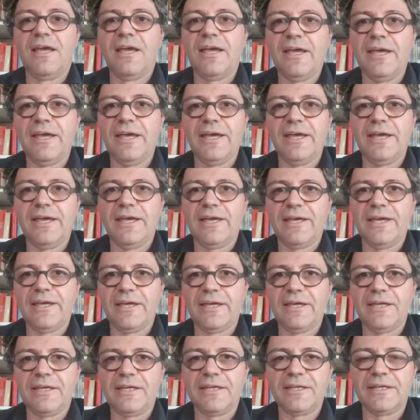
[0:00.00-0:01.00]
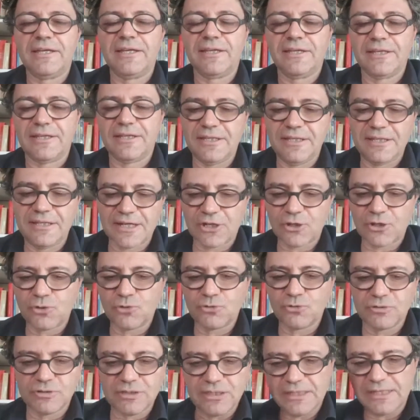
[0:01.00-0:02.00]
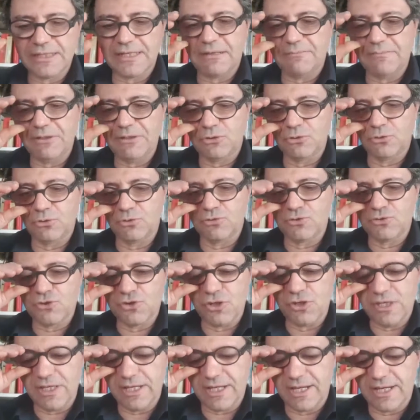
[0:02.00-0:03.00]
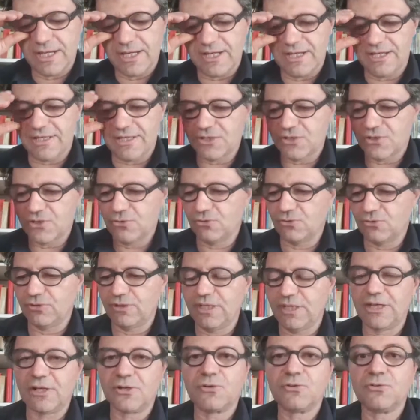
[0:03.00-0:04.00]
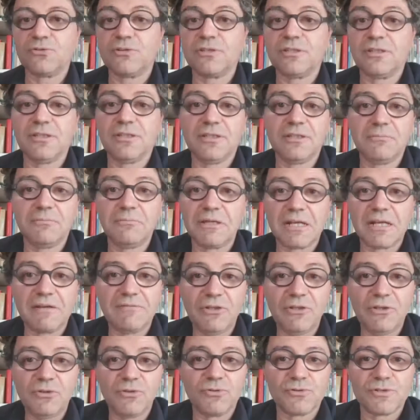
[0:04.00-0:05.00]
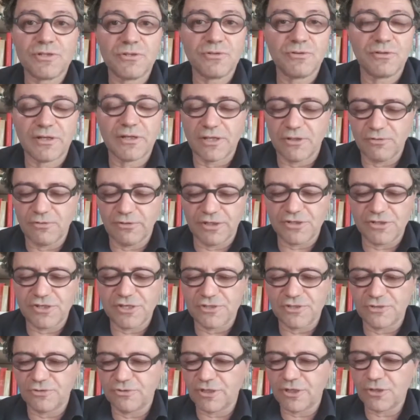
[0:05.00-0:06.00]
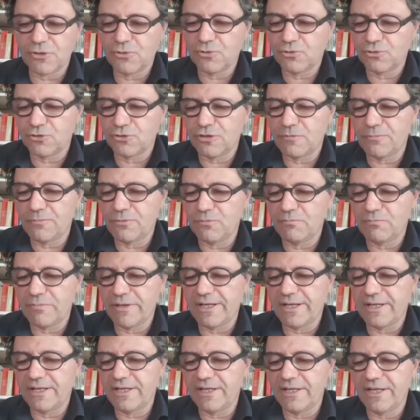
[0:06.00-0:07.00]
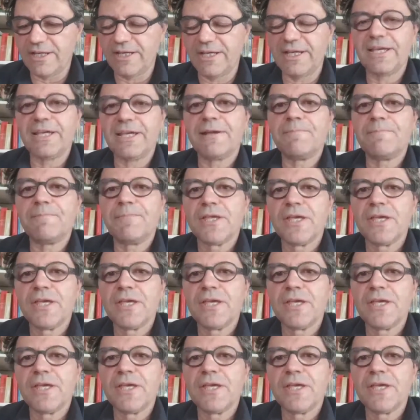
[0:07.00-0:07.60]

Eh, I racconti della mitologia sono dei racconti meravigliosi, non credo che ci siano racconti più belli e